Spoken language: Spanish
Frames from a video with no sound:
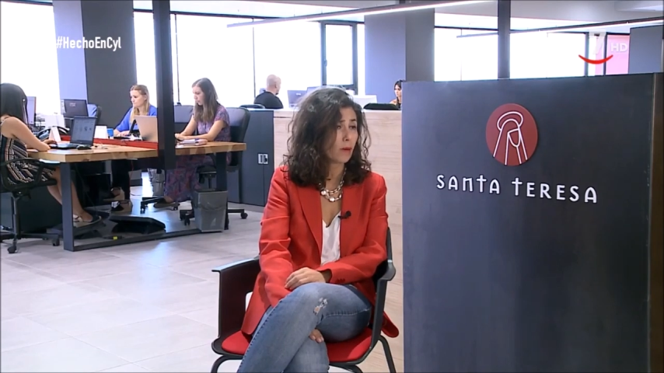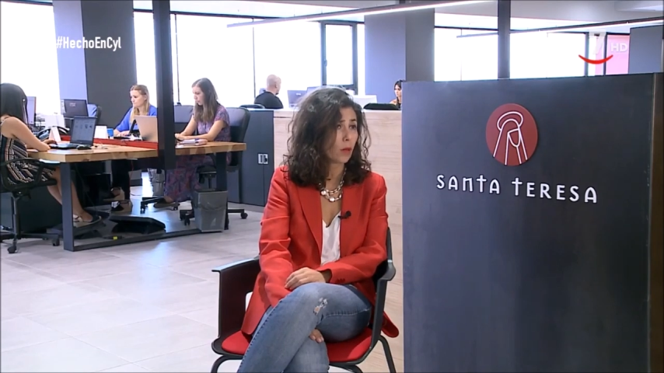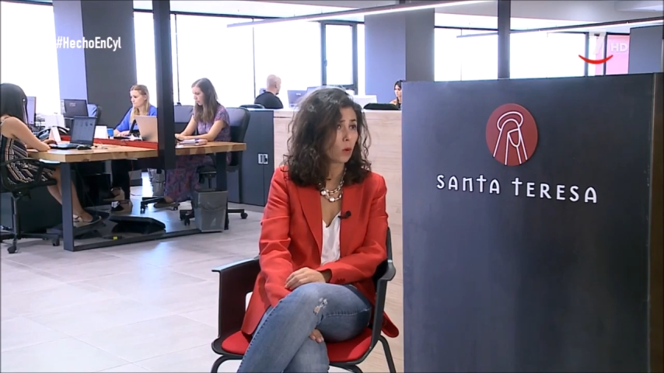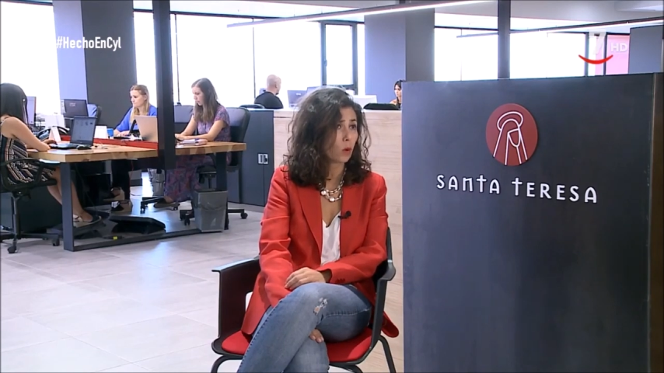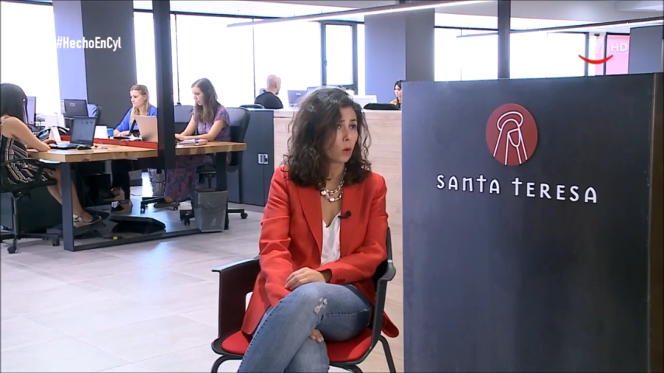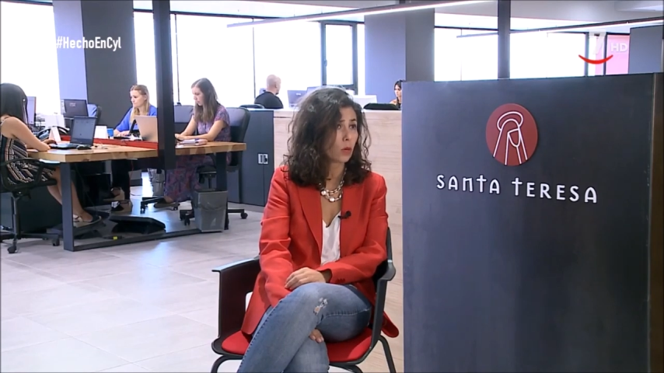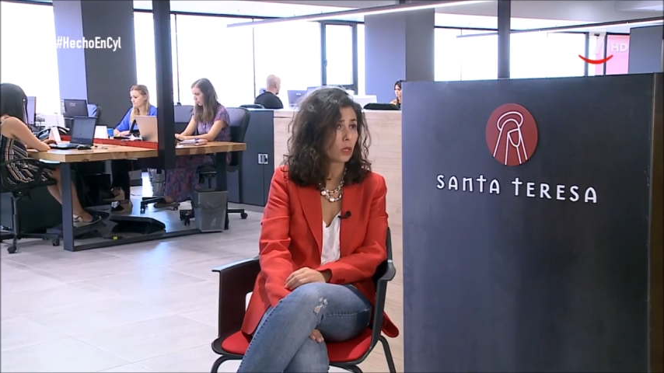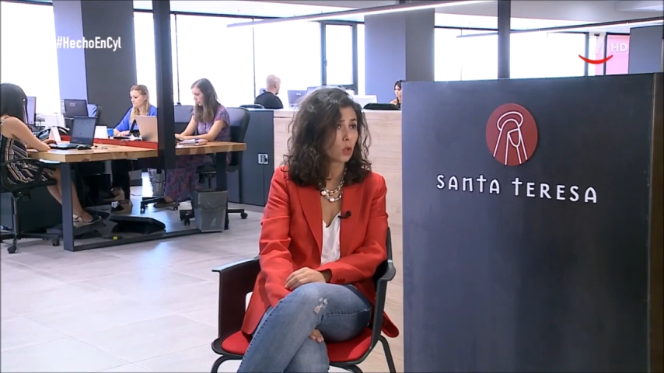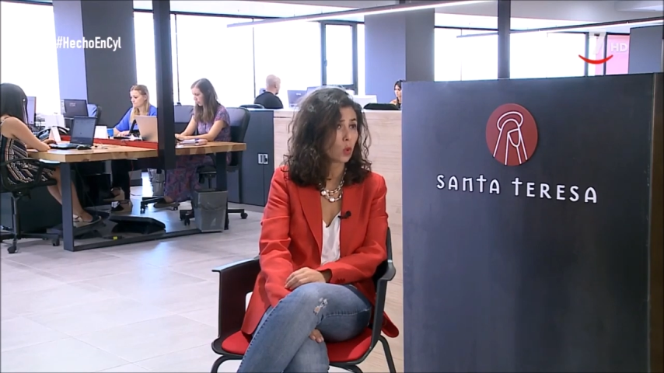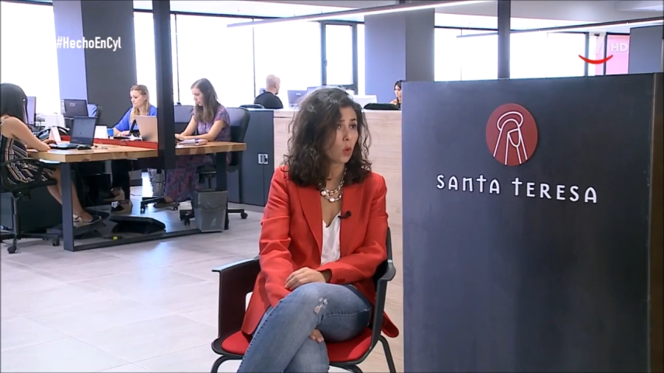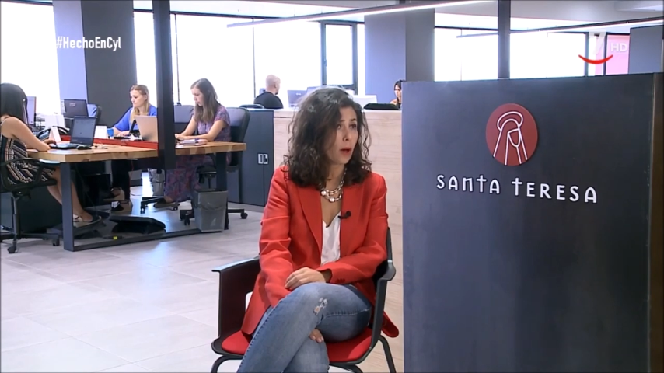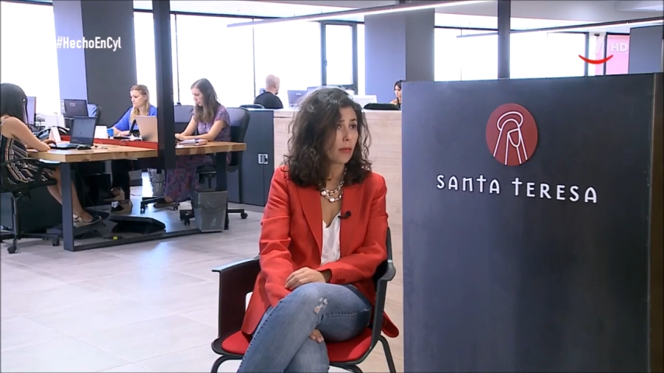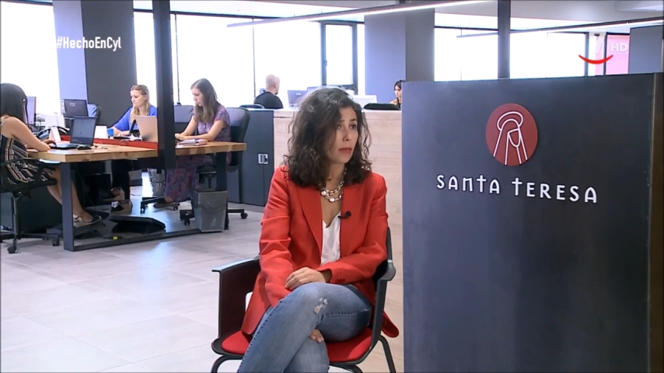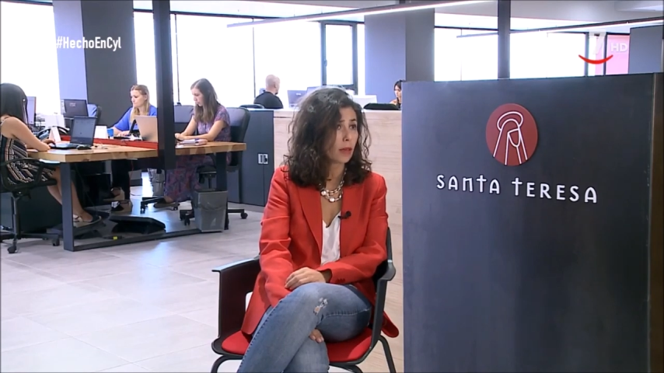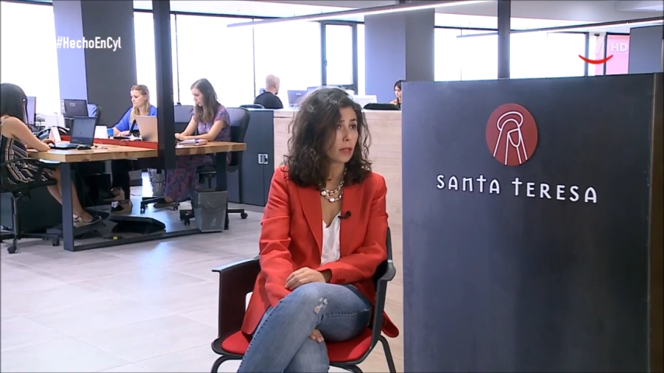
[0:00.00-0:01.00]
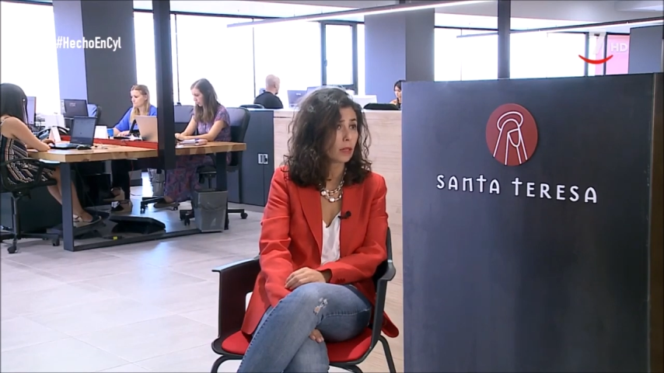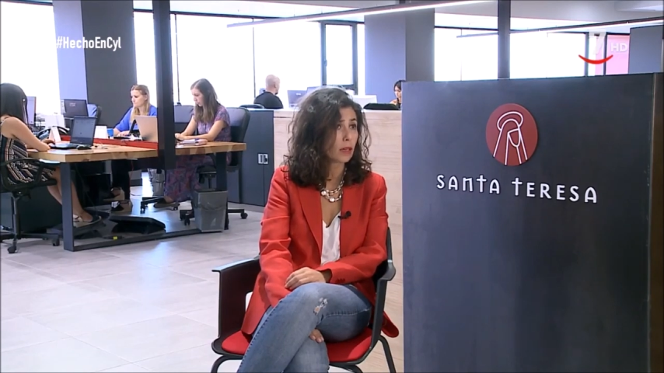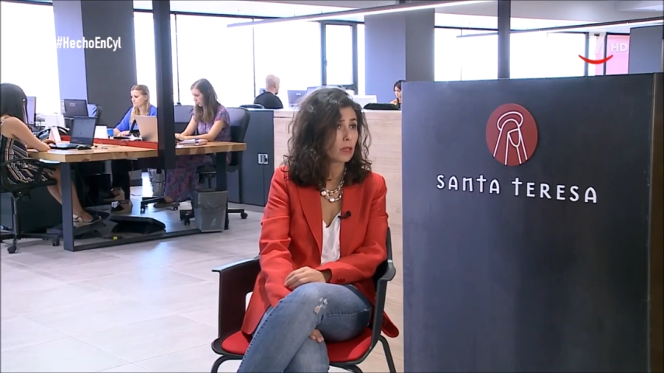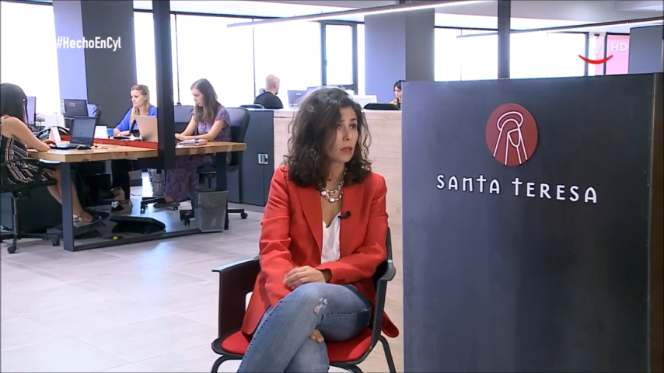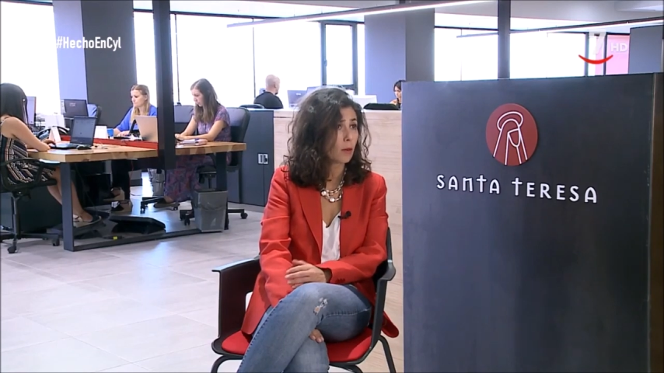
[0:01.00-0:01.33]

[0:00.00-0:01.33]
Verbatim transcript: llevado en su ADN